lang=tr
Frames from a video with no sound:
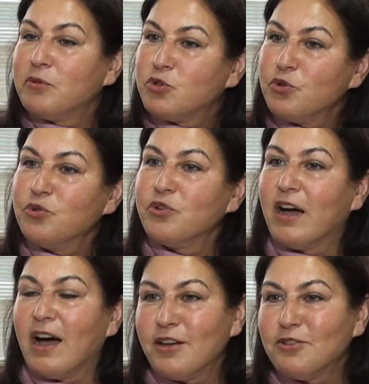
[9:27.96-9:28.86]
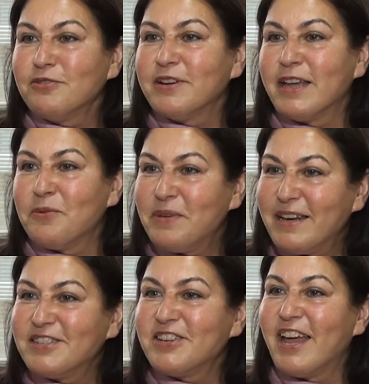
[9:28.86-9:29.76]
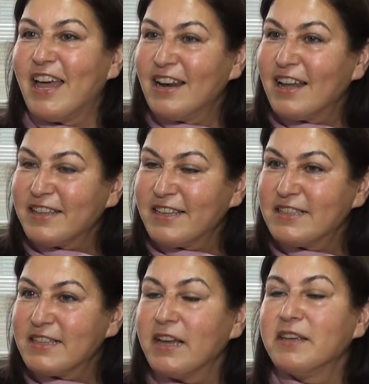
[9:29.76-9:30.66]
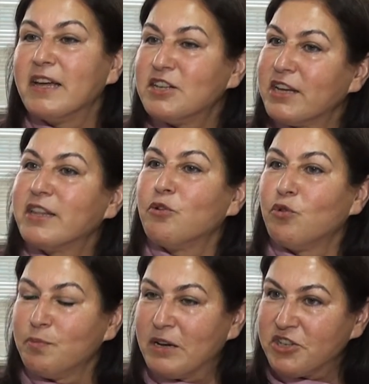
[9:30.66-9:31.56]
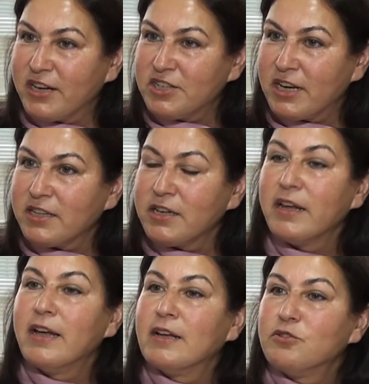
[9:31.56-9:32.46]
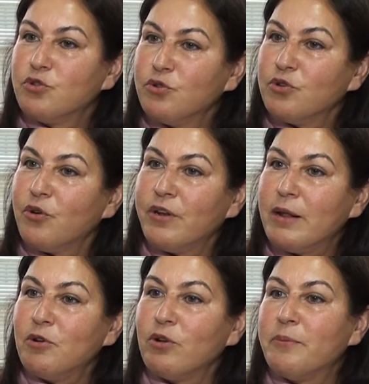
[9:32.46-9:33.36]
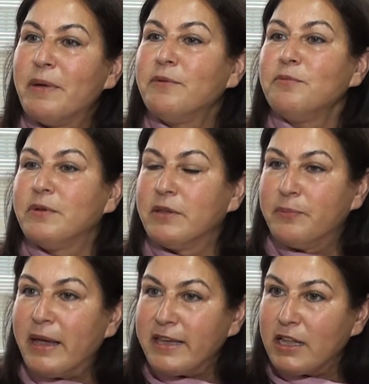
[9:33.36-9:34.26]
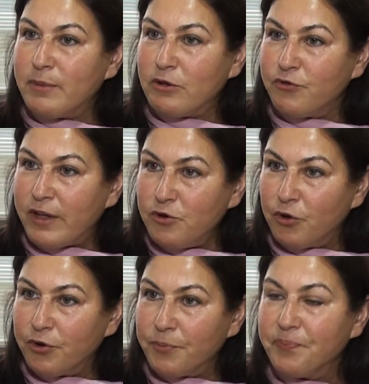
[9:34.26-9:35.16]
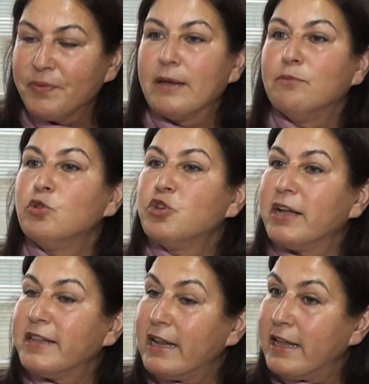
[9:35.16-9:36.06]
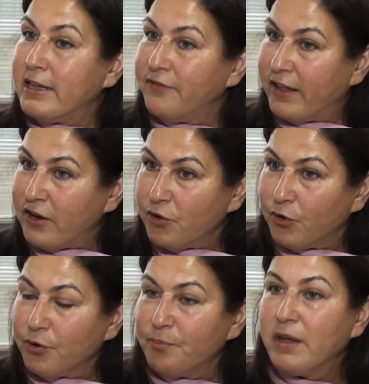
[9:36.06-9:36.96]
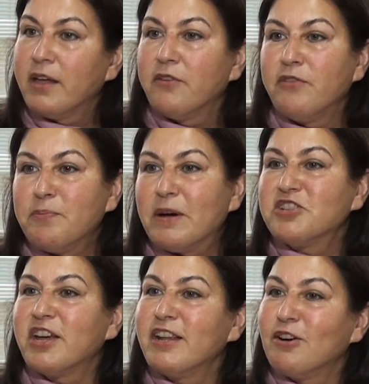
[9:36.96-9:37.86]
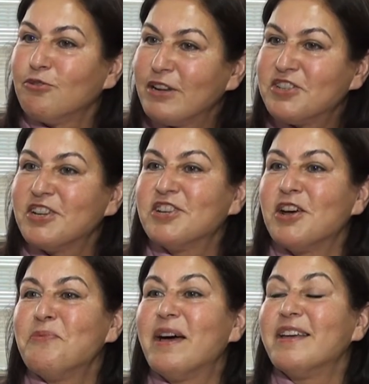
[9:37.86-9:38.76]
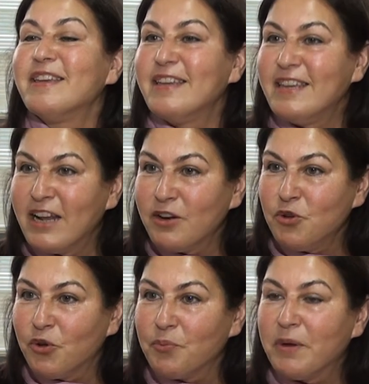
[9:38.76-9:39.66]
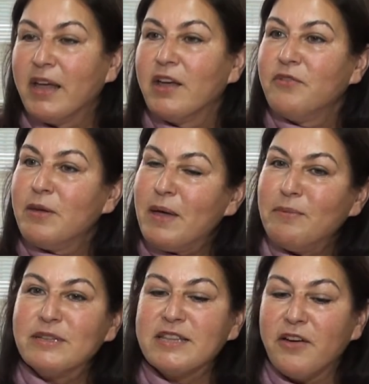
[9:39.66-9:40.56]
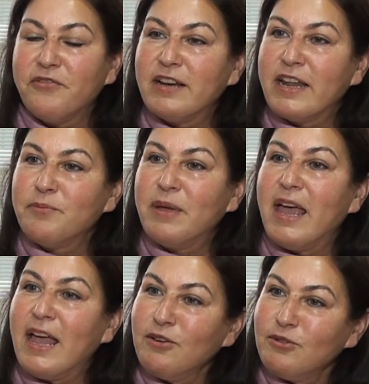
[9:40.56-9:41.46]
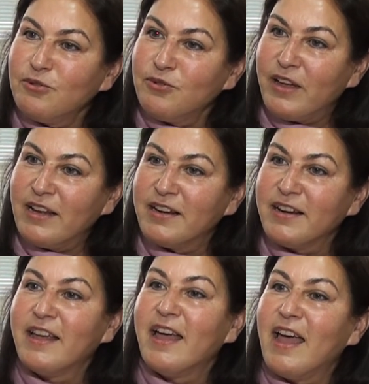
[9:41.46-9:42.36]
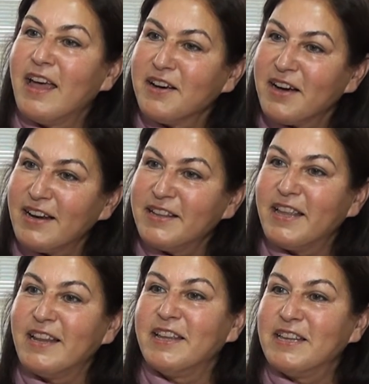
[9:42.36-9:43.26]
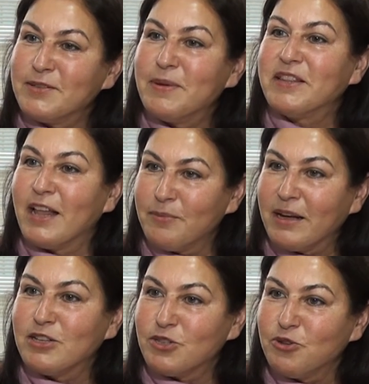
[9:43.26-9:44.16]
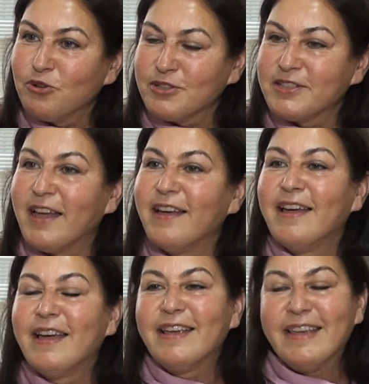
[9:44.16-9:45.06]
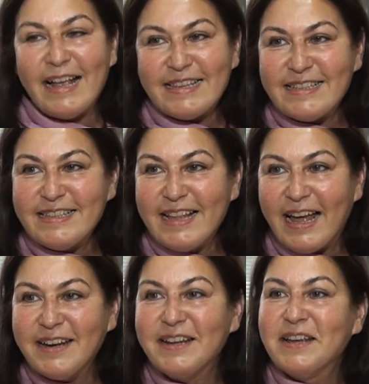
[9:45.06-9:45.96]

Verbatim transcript: Çünkü Aygül Kaya bir işe el attıysa gerçekten onu başaracaktır. Çünkü önemli olan ben ben kendime güveniyorum, evet. mücadeleyi veriyorum ve başarıya ulaşacağıma inanıyorum. Ve ben misafirlerimi en güvenilir, en kaliteli hizmet almak istiyorsa gelsinler,